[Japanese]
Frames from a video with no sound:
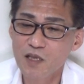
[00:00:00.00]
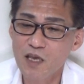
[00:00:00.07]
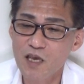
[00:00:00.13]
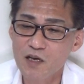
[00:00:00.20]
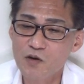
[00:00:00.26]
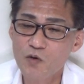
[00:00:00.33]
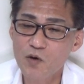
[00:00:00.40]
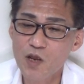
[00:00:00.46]

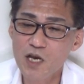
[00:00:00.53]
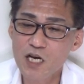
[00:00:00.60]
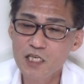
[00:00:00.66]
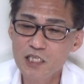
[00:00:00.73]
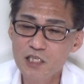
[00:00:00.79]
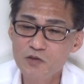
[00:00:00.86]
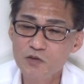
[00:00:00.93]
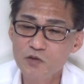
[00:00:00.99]
えー、これが
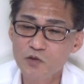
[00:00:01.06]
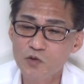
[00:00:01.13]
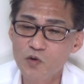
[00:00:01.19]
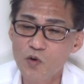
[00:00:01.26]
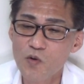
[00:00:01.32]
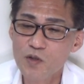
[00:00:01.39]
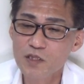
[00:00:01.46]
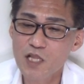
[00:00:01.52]
仕事
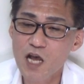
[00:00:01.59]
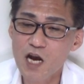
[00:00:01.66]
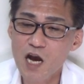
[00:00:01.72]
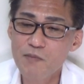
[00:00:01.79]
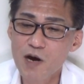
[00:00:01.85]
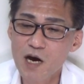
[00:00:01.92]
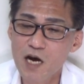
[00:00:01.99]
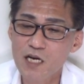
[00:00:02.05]
と
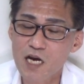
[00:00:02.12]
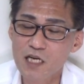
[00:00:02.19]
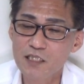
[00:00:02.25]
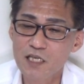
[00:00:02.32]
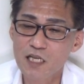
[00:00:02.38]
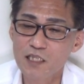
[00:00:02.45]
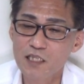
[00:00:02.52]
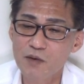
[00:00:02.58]
仲間が亡
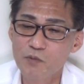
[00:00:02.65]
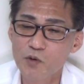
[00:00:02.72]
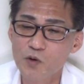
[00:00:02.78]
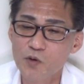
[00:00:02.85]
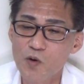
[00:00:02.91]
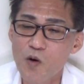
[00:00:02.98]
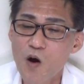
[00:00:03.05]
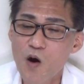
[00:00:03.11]
くなったも
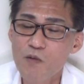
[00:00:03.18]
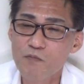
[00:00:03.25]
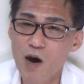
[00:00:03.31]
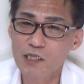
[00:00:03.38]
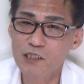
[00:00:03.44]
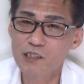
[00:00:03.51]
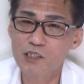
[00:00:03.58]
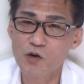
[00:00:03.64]
のの
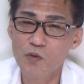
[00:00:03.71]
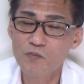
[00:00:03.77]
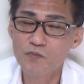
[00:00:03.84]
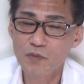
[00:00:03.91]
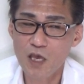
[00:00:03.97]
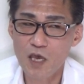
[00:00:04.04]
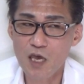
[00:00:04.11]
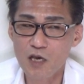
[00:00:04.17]
末路。
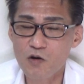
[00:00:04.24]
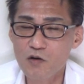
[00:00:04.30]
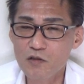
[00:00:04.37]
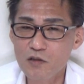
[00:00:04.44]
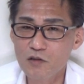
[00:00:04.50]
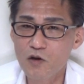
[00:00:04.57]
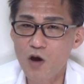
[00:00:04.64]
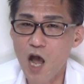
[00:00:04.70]
えー、
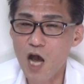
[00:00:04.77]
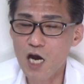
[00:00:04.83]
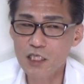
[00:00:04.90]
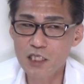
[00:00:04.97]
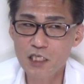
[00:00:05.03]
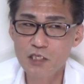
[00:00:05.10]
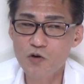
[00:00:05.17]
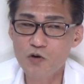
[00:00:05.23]
コント
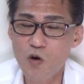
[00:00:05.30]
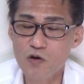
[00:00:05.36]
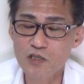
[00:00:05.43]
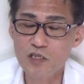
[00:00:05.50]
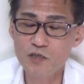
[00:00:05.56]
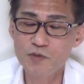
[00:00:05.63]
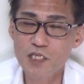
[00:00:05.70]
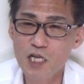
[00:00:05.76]
赤信号、
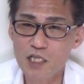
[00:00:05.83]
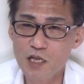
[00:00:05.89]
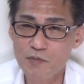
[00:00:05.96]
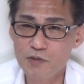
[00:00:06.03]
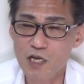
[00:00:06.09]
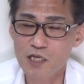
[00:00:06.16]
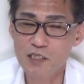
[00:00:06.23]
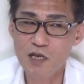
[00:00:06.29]
クビになった
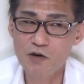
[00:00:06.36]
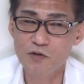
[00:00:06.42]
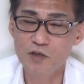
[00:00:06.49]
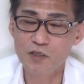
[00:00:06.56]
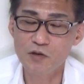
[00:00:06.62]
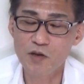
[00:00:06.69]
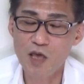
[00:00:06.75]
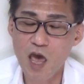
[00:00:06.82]
みたいですね、こ
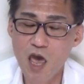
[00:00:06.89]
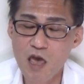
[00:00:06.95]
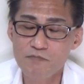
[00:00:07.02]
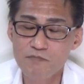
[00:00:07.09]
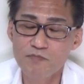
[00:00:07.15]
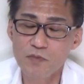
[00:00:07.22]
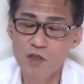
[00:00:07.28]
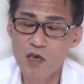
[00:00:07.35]
の人
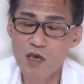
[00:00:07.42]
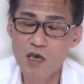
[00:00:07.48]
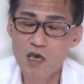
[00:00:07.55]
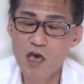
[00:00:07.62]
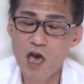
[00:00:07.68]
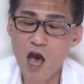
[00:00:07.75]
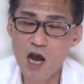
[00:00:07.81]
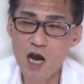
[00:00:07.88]
ね。
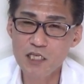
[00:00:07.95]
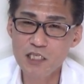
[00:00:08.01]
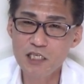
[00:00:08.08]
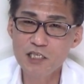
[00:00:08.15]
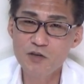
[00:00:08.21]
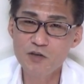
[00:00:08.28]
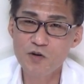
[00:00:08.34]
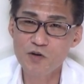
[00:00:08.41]
えー、赤
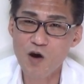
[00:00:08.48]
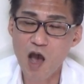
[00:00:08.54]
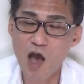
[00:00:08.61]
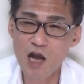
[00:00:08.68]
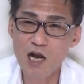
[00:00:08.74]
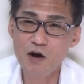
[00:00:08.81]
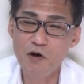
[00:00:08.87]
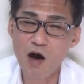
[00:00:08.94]
信号の
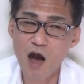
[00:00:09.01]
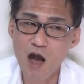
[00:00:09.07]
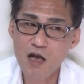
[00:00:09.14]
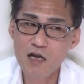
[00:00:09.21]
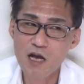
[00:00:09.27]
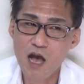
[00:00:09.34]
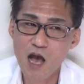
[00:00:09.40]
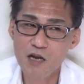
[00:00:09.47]
赤は、
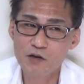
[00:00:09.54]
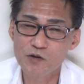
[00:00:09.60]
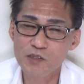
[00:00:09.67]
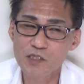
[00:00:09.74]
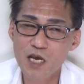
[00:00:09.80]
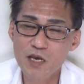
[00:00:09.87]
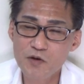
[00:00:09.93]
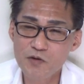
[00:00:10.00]
あ
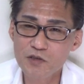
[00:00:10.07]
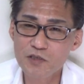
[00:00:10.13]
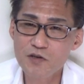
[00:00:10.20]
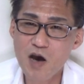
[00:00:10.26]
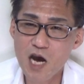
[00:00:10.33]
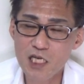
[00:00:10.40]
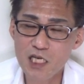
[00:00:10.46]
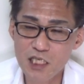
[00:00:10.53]
の、左翼
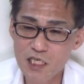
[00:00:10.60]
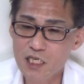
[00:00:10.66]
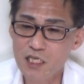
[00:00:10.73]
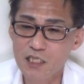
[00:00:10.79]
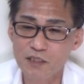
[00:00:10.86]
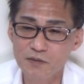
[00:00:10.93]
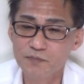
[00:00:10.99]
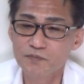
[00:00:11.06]
の赤じゃねえ
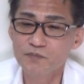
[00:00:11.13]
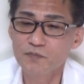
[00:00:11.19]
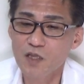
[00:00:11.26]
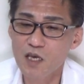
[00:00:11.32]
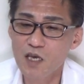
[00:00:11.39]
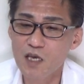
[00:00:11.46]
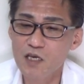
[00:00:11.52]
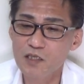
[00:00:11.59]
かという、
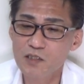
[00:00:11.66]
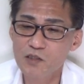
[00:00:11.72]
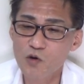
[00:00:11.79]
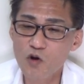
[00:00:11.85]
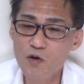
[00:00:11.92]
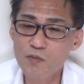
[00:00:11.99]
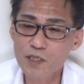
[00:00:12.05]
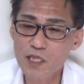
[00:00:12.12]
えー、
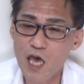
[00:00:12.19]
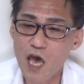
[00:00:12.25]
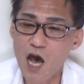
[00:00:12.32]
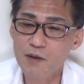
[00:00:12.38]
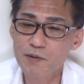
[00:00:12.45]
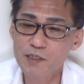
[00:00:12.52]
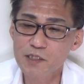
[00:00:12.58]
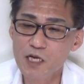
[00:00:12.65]
そこまで
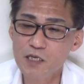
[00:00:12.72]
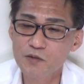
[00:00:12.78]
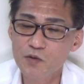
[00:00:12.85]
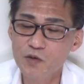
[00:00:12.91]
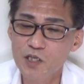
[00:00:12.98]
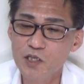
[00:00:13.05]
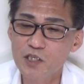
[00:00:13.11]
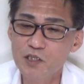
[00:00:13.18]
安倍さん
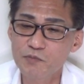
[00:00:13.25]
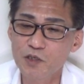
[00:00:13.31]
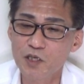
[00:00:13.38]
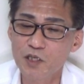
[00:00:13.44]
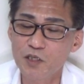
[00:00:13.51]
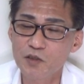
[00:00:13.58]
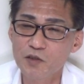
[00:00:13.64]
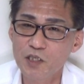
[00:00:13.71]
を憎む
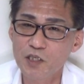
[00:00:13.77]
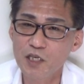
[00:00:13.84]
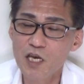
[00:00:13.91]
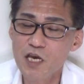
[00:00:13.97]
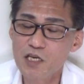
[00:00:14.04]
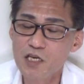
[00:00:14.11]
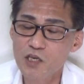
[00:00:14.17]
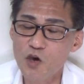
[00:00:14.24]
理由に
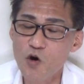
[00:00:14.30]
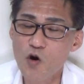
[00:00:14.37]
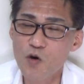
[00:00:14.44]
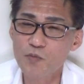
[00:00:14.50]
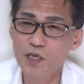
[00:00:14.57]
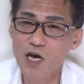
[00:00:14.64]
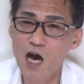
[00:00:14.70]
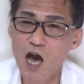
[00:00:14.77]

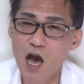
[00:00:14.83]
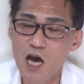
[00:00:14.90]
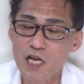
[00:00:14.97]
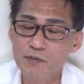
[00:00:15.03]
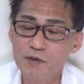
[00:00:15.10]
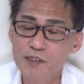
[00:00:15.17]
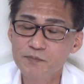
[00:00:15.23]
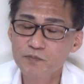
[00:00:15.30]
興味があ
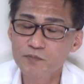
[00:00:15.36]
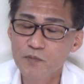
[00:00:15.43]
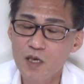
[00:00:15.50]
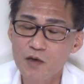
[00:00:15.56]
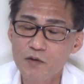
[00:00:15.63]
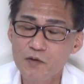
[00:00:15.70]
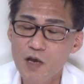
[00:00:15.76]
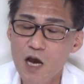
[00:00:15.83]
ります。
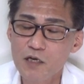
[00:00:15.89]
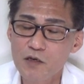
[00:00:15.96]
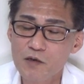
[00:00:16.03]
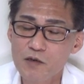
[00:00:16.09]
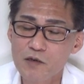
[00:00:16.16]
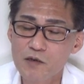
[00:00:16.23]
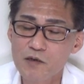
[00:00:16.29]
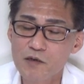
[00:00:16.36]
えー、これはあ
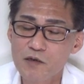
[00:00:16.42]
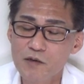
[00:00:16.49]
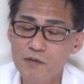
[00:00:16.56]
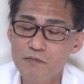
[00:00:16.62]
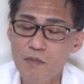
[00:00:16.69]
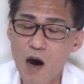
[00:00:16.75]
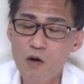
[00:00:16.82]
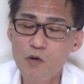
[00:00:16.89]

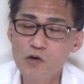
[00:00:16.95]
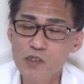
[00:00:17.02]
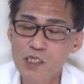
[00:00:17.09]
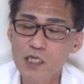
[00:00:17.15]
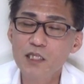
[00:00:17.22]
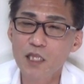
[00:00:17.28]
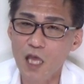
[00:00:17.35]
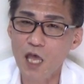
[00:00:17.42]
のー、魔王
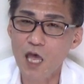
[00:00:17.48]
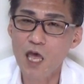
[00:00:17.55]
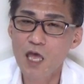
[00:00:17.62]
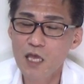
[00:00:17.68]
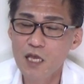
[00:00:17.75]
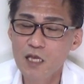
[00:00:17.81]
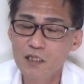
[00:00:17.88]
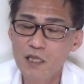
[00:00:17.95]
設定
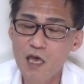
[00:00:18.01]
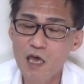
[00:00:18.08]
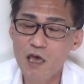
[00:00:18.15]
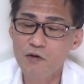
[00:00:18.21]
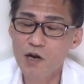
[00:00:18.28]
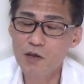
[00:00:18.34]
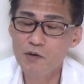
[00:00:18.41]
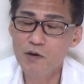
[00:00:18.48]

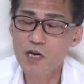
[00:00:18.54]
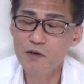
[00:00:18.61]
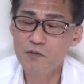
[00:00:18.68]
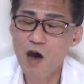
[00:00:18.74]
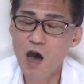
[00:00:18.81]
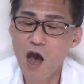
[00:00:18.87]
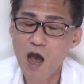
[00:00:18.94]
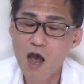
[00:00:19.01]
で、我々
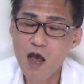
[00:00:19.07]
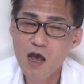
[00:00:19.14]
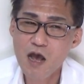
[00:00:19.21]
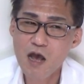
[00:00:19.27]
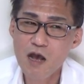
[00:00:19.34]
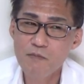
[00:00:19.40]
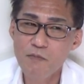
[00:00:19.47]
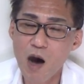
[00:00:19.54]
は
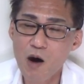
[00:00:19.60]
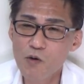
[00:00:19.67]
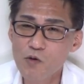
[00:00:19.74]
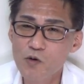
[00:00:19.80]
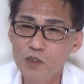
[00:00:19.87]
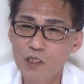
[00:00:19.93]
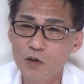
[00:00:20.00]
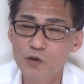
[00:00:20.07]
魔
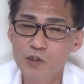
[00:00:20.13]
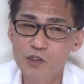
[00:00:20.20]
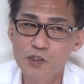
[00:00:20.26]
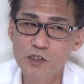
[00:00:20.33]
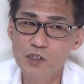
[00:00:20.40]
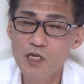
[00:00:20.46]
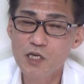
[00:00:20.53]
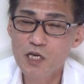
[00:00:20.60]
王を倒
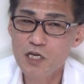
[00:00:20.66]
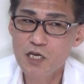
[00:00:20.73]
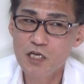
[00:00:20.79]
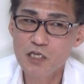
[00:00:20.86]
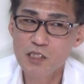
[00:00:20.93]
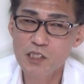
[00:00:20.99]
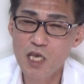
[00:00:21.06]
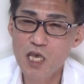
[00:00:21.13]
す
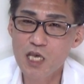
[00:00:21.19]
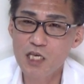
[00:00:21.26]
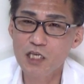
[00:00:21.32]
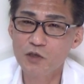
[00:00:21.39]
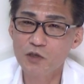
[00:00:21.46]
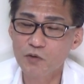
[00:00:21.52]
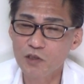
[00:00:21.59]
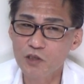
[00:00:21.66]
正
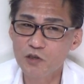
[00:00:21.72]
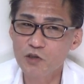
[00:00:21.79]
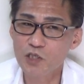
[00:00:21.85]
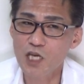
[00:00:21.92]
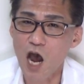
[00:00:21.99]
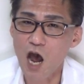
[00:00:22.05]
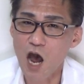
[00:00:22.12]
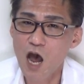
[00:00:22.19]
義の勇
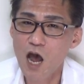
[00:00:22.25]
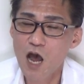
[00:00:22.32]
者、